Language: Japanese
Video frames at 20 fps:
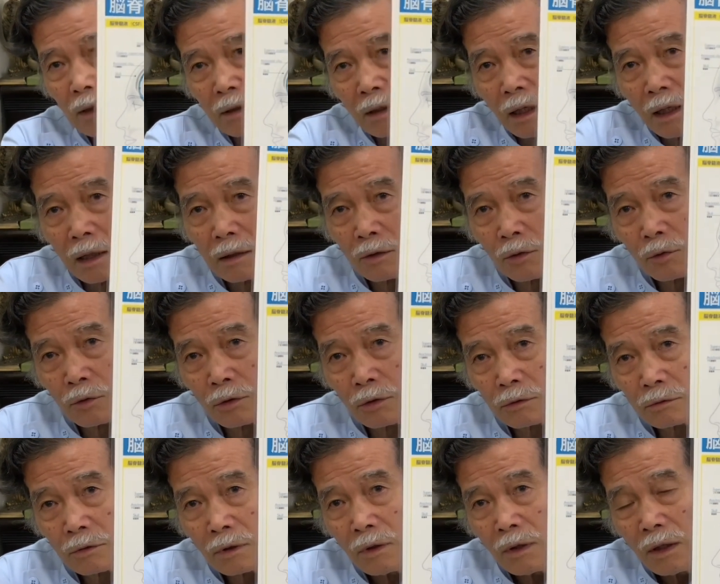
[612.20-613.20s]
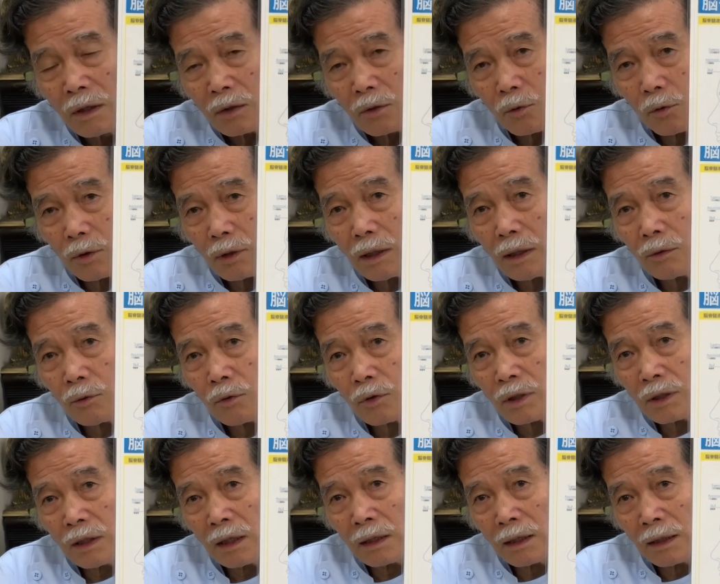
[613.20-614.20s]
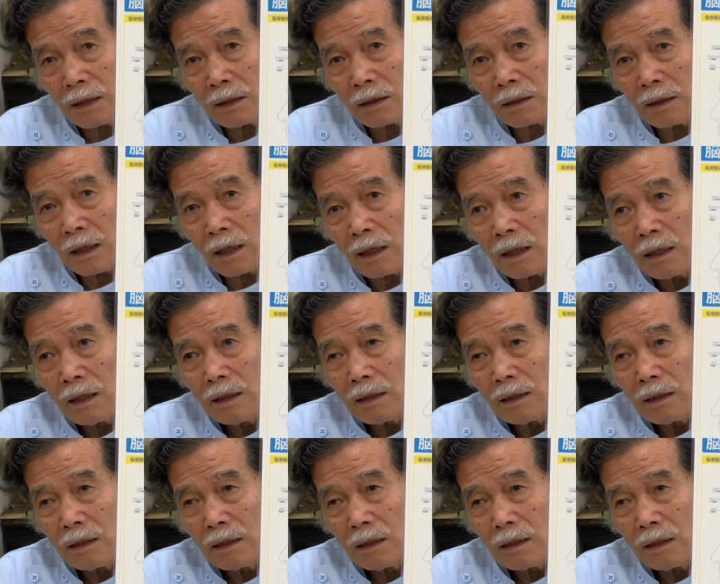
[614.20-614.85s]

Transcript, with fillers: でかいというこれが大きな原因で